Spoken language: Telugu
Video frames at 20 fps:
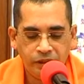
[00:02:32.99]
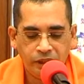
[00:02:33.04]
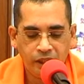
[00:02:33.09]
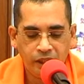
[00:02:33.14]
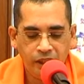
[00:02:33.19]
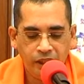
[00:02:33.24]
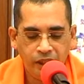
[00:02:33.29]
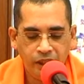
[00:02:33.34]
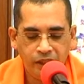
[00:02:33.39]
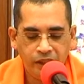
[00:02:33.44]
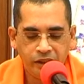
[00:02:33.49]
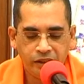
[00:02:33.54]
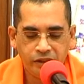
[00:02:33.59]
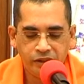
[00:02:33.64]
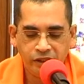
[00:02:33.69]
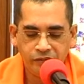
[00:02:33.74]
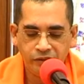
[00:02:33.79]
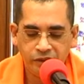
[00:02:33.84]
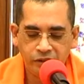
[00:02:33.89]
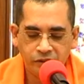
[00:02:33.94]
తల్లి
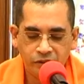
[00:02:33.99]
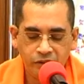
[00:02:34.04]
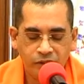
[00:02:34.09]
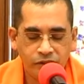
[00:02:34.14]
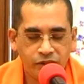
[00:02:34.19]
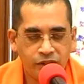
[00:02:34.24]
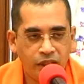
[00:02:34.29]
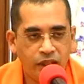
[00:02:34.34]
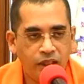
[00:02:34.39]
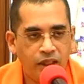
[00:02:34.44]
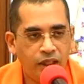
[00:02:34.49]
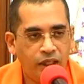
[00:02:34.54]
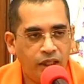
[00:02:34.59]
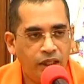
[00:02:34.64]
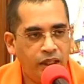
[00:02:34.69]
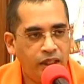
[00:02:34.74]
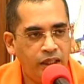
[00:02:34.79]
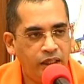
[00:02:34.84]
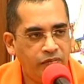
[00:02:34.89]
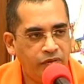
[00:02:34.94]
జీవితంలో
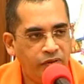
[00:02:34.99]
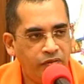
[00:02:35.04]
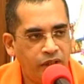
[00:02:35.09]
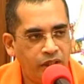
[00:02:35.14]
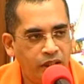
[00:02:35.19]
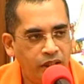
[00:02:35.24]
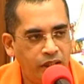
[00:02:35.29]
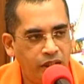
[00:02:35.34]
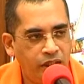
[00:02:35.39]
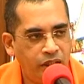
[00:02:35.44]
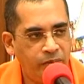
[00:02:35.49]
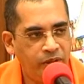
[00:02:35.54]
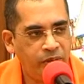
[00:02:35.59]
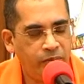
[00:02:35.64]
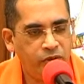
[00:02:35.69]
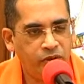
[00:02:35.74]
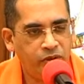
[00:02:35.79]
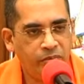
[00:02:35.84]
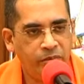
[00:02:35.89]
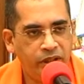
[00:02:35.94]
సంఘటనలన్నీ వివరంగా మీ
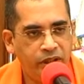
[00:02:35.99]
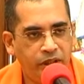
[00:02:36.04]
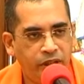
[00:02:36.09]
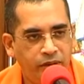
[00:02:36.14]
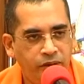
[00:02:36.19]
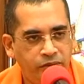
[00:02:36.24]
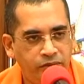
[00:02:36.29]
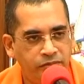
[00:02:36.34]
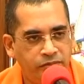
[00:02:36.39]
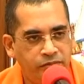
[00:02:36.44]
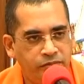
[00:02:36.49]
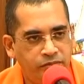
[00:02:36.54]
ముందు పెట్టారు